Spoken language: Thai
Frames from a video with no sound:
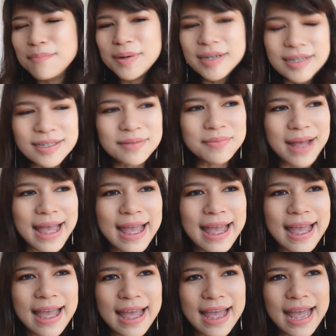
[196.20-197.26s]
พิ่งมา
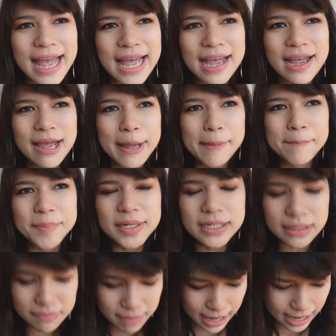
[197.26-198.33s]
เพิ่
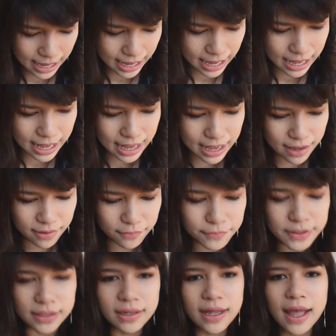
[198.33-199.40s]
งมา
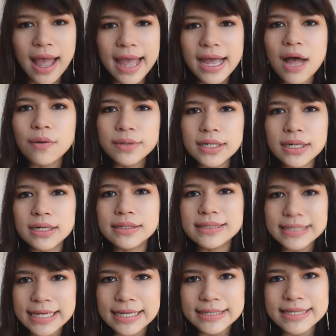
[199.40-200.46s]
ฝึกให้เขาเดิน
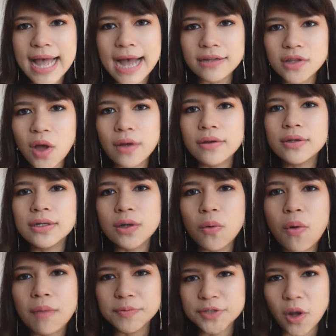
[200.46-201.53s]
จริงจังตอนหนึ่งข
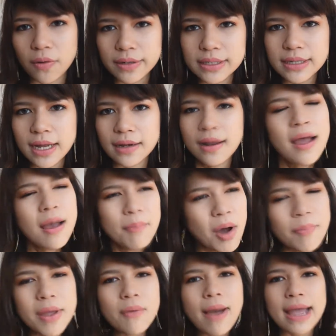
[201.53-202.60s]
วบ 2 เดือน เพ
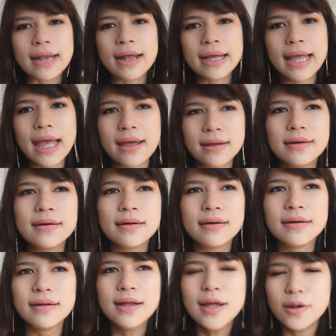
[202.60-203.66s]
ราะไม่ไหวแล้วไง เออ
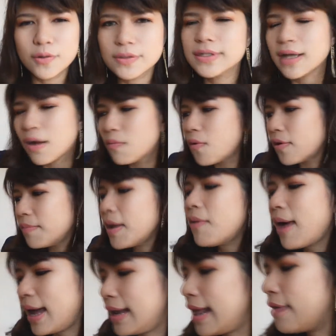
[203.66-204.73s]
รู้สึกกังวลไม่
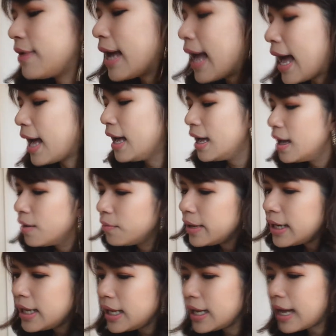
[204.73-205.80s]
ไหวแล้วนะคะ
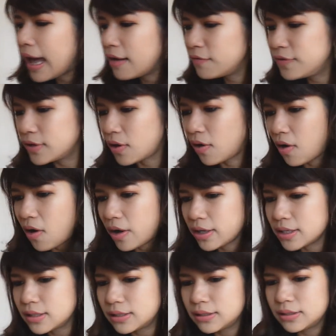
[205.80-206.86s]
วิธีการฝึกของออย
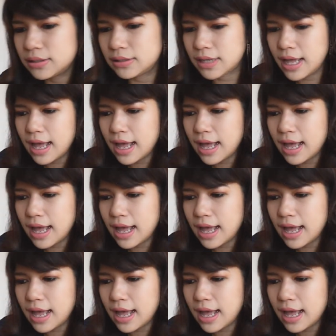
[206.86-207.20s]
ก็คือ